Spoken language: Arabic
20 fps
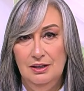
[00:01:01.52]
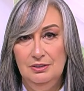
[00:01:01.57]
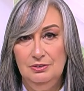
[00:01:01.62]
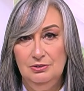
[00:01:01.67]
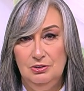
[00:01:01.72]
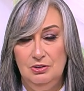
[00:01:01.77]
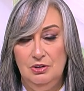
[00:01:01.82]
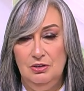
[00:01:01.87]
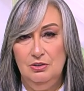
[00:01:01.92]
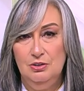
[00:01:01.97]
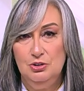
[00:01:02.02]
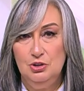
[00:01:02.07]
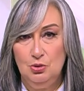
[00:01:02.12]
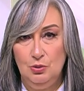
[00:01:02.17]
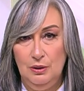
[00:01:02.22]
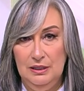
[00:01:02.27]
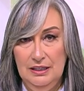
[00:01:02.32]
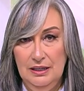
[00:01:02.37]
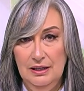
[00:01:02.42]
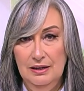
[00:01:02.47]
اطرى
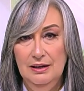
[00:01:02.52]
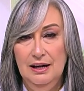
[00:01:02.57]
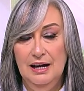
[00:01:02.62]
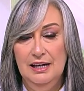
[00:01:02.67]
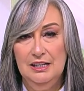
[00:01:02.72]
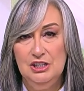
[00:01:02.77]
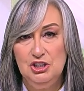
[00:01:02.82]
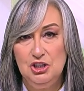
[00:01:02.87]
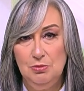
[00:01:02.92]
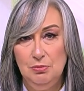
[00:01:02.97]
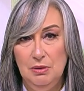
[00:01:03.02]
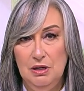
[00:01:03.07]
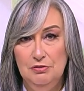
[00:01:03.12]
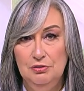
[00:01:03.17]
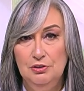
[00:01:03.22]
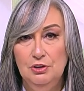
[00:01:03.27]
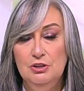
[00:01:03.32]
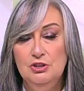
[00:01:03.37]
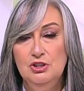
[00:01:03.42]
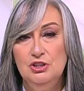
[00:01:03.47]
شويه علشان ما
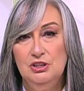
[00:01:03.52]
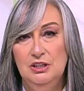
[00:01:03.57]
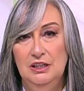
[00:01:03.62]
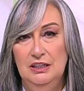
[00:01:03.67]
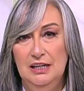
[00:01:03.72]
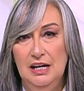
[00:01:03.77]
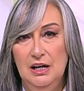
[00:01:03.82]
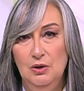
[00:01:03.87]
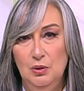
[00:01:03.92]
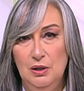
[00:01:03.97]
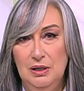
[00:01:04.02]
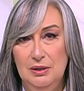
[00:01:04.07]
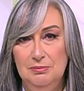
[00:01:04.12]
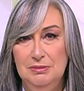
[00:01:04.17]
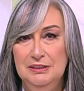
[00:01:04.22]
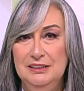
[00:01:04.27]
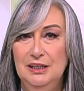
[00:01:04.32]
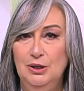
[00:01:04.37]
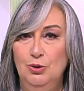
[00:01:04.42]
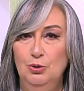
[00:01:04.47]
يفقدش الهواء
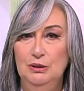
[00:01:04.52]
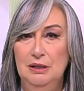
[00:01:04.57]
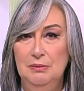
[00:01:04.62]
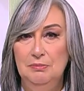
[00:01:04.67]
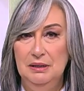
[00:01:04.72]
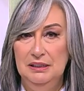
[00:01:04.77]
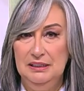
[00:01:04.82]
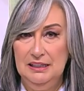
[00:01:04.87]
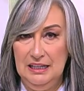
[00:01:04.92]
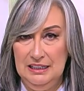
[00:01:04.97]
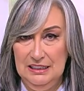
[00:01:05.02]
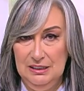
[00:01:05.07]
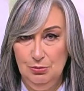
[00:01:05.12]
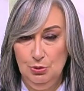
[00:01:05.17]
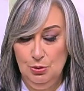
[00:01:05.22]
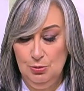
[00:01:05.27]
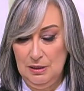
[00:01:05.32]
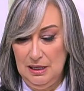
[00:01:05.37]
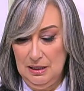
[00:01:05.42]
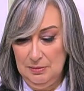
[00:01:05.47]
بتاعه لما
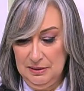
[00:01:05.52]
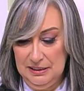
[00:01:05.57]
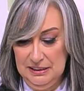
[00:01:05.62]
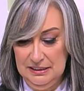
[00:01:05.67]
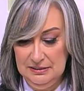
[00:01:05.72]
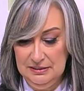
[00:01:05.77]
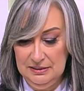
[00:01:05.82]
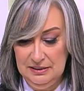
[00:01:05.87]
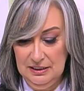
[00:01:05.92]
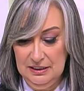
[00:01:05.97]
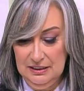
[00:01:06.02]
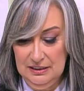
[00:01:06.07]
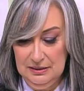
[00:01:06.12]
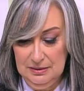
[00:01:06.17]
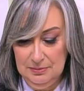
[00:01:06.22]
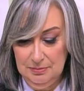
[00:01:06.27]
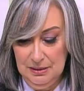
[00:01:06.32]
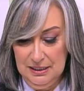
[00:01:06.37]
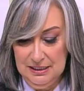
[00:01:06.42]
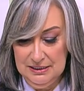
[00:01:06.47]
نقلبه مع بقيه
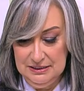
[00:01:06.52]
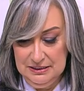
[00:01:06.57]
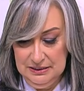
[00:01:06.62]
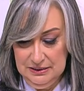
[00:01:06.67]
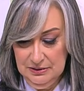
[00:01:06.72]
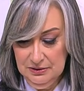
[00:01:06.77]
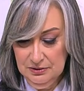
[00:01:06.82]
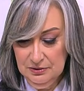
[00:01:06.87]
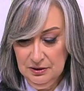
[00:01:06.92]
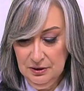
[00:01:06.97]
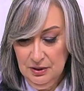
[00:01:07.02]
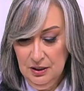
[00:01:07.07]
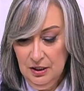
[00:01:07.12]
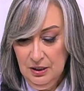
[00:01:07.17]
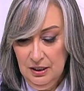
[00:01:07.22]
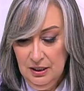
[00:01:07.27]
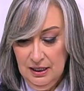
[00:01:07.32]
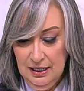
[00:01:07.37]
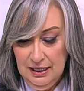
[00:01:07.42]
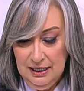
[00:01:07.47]
المقادير
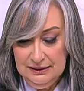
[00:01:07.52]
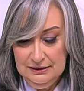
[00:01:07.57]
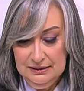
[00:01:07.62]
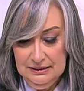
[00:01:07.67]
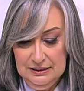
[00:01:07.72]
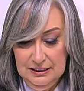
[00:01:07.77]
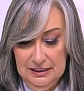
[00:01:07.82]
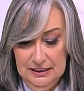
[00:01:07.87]
عندنا